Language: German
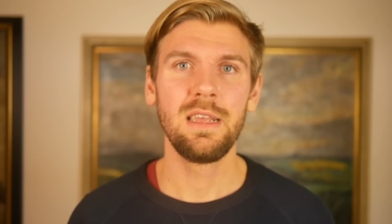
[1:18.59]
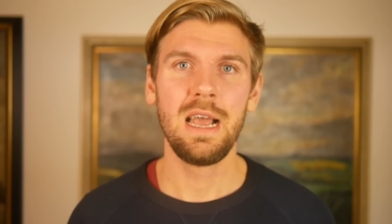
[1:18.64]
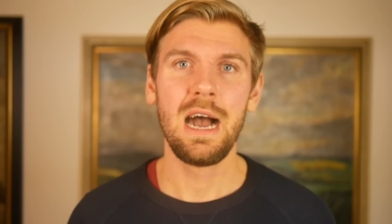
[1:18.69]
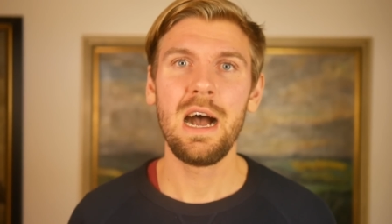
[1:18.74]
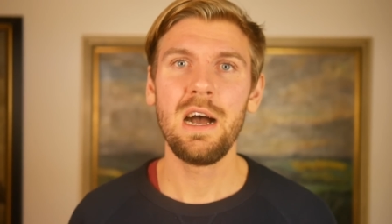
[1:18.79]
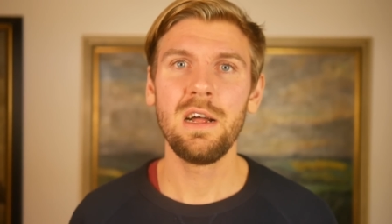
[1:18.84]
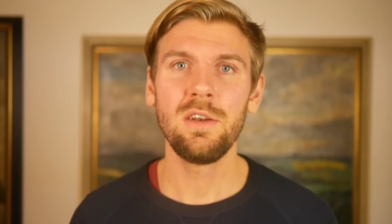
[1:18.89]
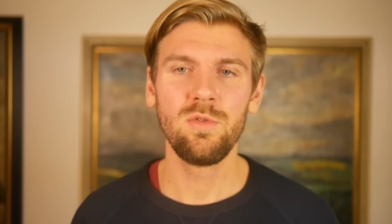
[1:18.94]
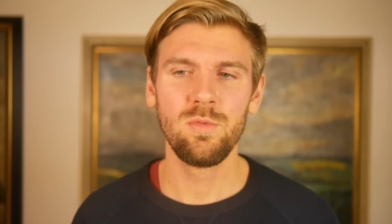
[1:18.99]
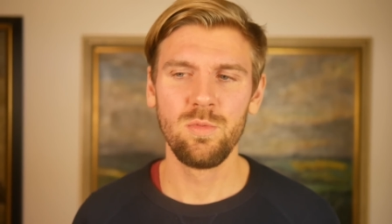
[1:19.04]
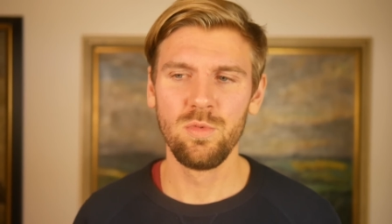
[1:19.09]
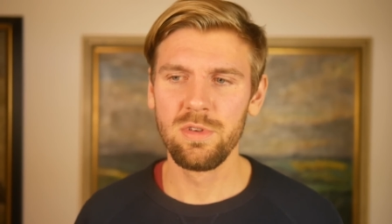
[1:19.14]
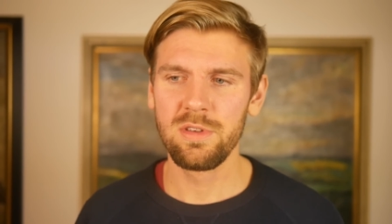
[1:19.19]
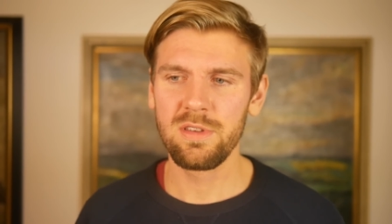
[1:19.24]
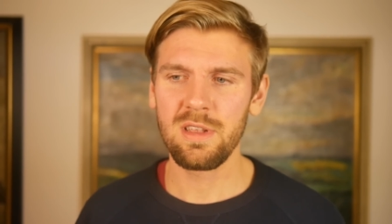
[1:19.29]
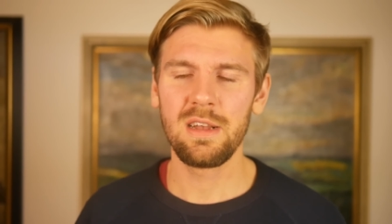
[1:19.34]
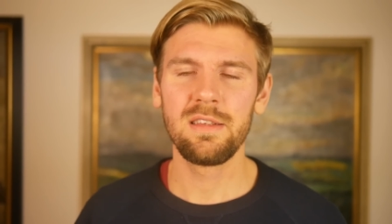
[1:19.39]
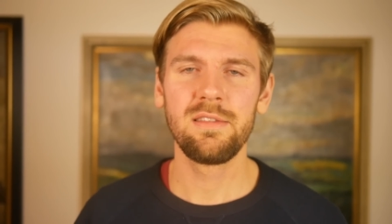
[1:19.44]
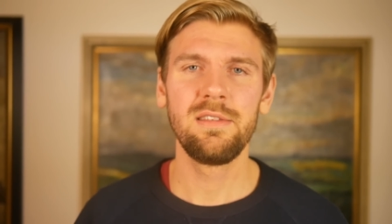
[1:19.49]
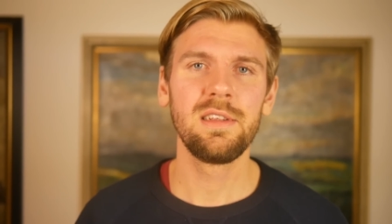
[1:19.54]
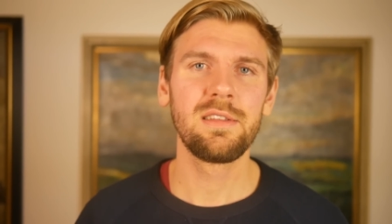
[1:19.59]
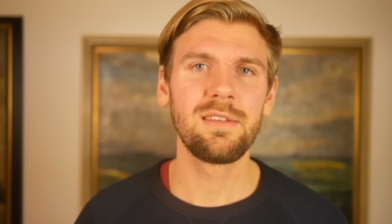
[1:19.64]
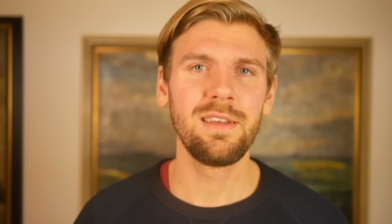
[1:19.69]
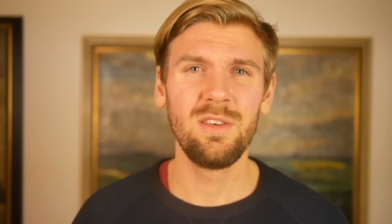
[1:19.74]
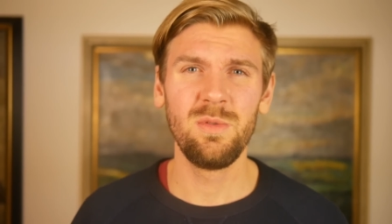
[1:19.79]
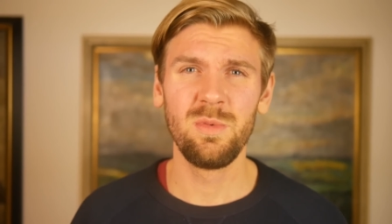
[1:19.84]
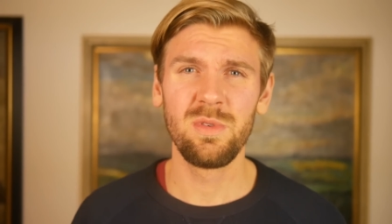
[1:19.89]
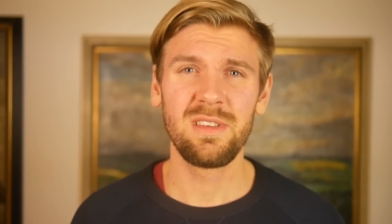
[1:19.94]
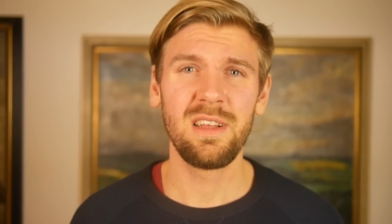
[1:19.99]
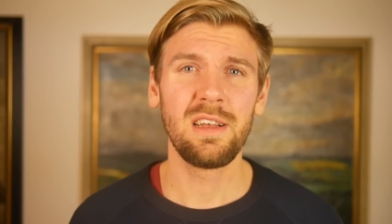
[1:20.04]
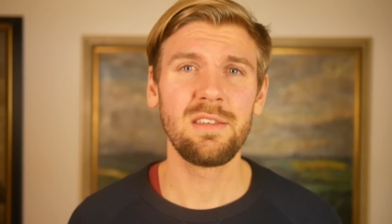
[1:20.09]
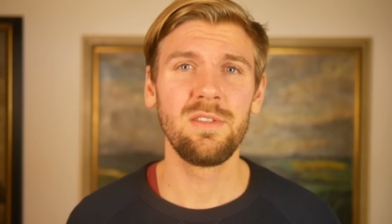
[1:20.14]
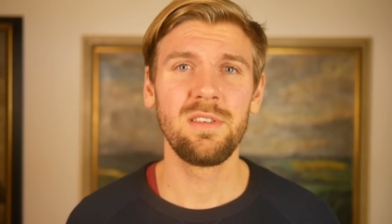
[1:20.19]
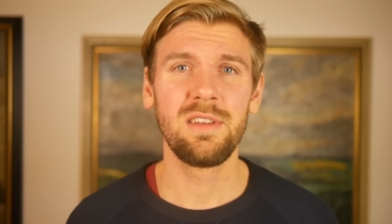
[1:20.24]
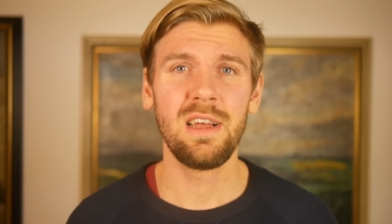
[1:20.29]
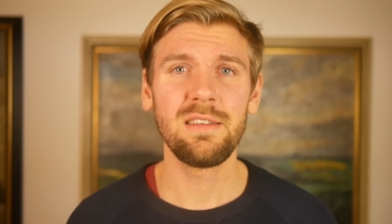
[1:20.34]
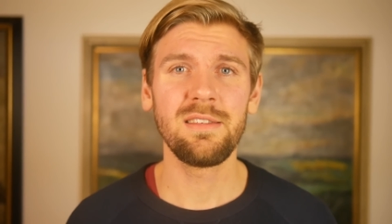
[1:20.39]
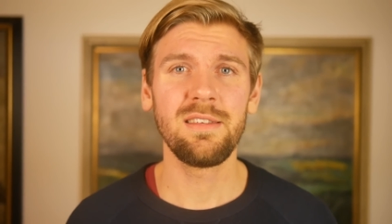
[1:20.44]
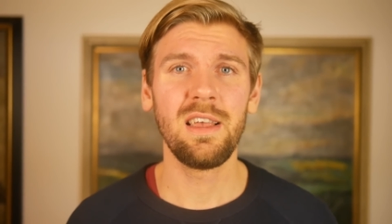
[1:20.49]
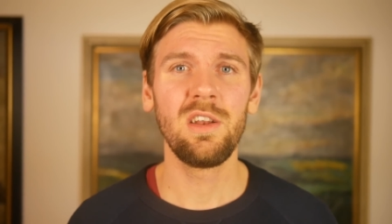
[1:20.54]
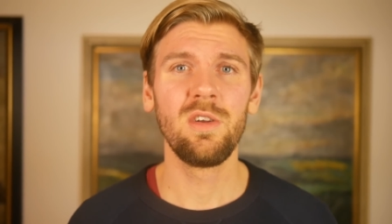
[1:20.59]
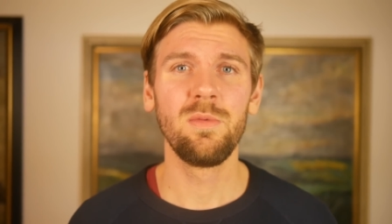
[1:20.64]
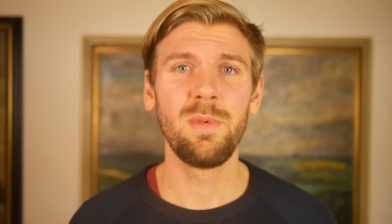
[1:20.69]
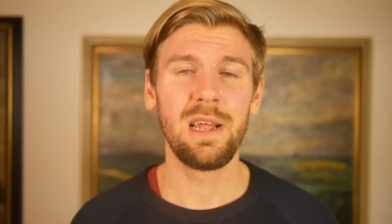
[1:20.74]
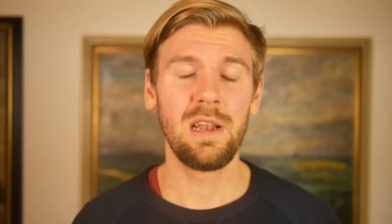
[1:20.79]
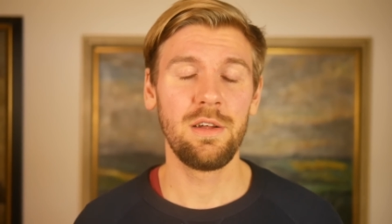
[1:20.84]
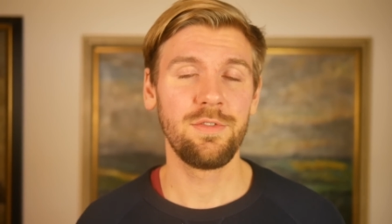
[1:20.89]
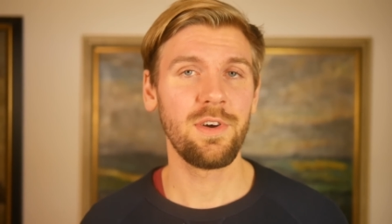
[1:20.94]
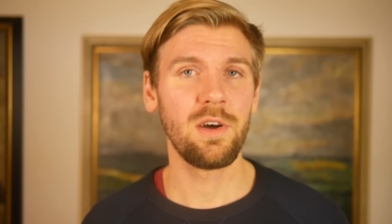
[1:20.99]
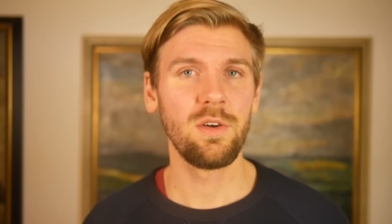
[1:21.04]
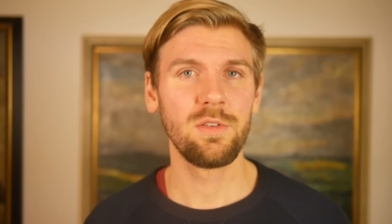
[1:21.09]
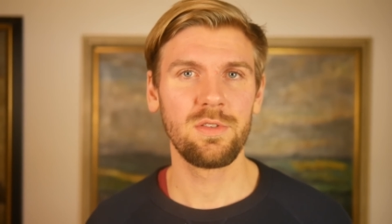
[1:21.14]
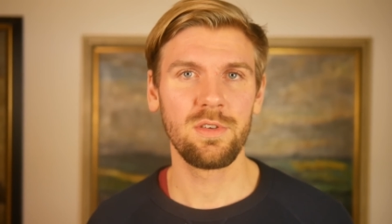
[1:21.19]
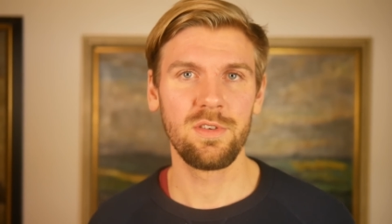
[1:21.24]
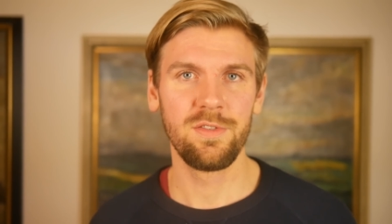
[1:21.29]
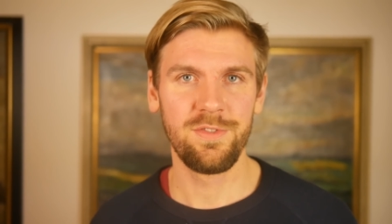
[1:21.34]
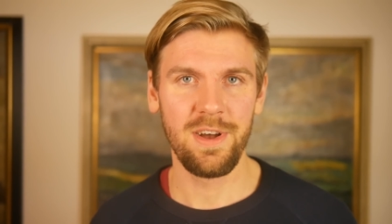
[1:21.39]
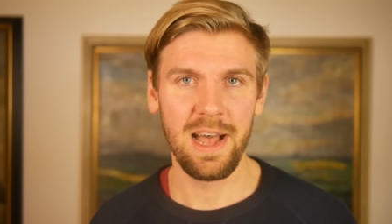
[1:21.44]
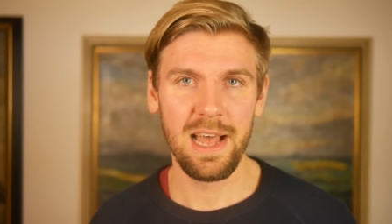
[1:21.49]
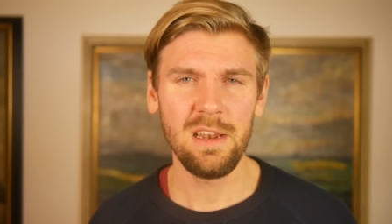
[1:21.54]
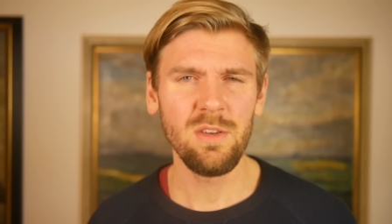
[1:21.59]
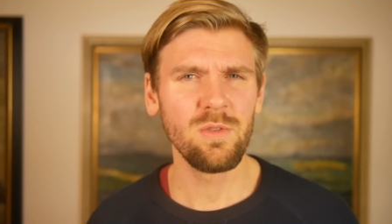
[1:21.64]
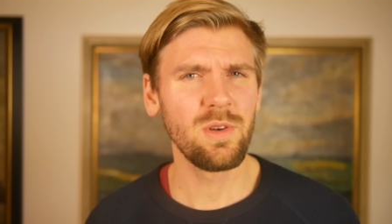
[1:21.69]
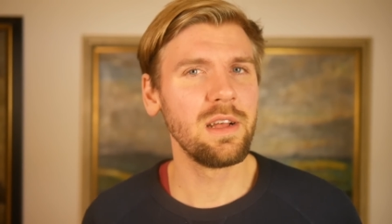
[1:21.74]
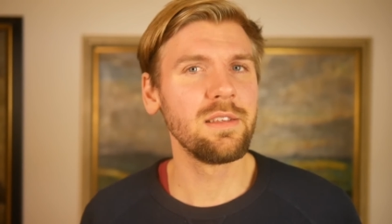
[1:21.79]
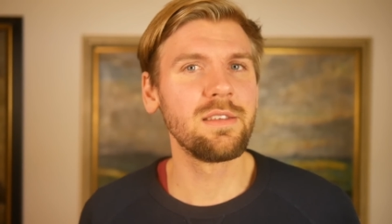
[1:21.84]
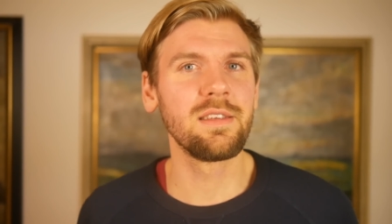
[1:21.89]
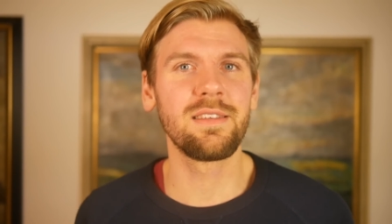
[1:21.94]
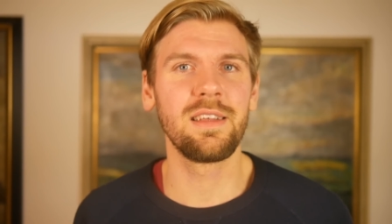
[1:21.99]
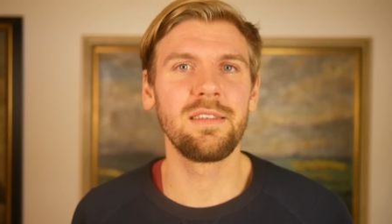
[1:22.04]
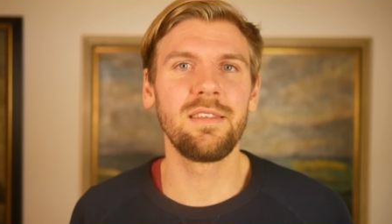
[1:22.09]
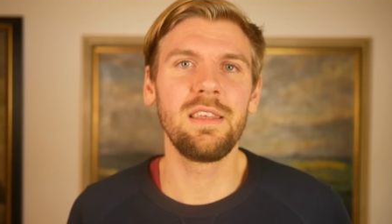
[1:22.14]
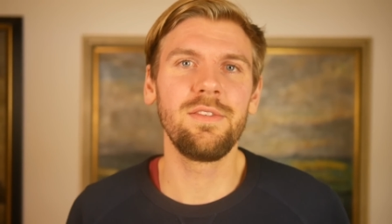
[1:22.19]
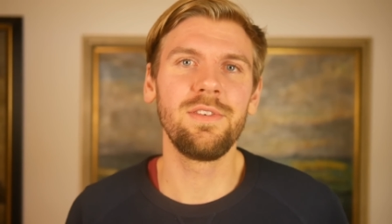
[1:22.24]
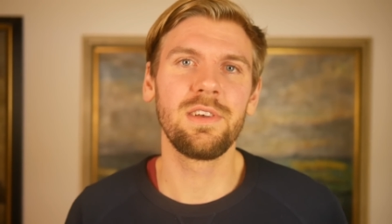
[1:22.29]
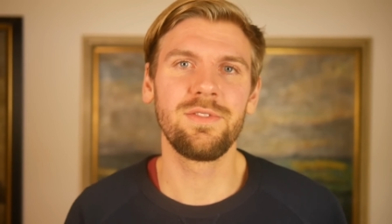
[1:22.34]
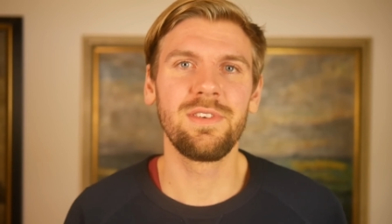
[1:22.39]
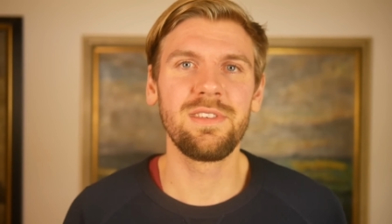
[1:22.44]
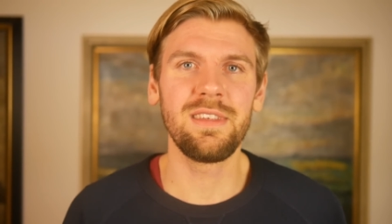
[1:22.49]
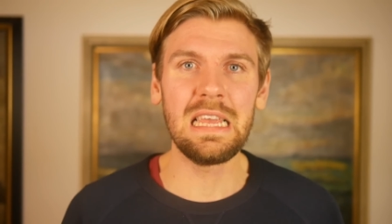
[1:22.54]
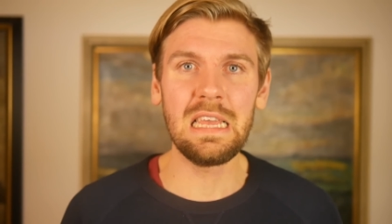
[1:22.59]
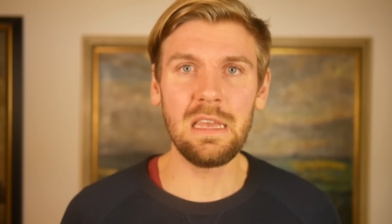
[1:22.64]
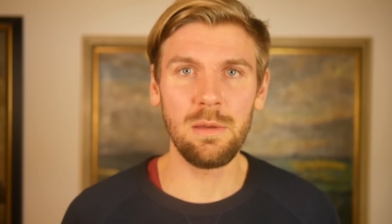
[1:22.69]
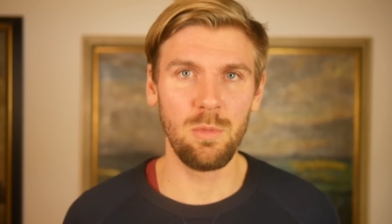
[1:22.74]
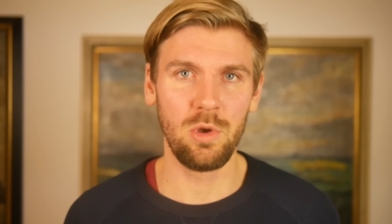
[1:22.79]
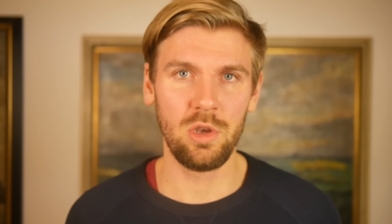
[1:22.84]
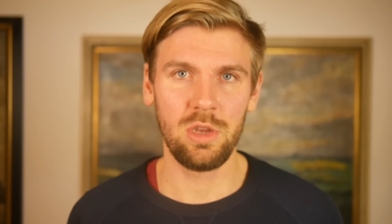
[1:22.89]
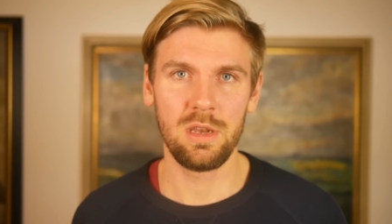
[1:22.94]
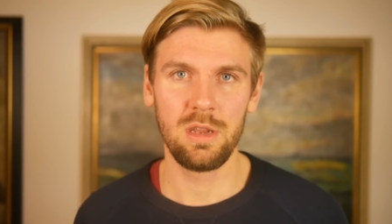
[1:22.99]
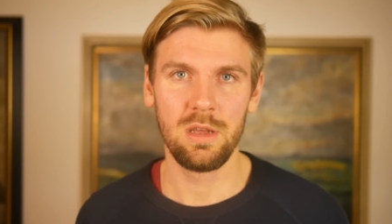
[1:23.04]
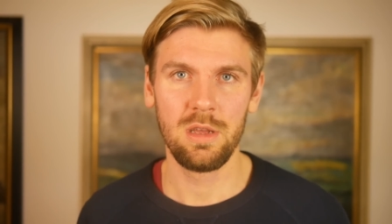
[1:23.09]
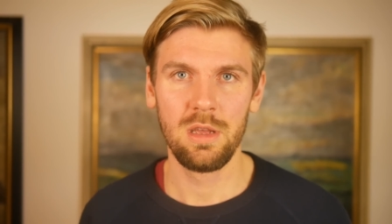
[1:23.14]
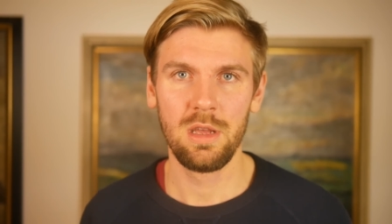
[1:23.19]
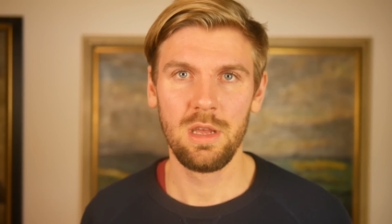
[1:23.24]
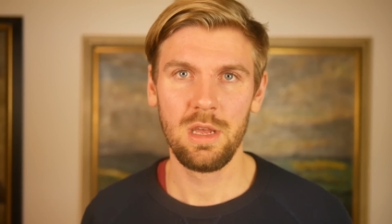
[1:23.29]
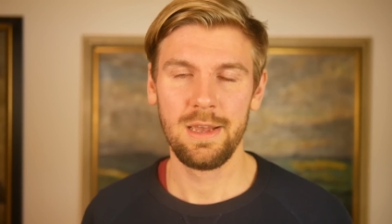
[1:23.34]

Ja, du musst rasiert sein, du musst das und das sein, um einer Frau zu gefallen. Oder ist das tatsächlich was, was ich möchte?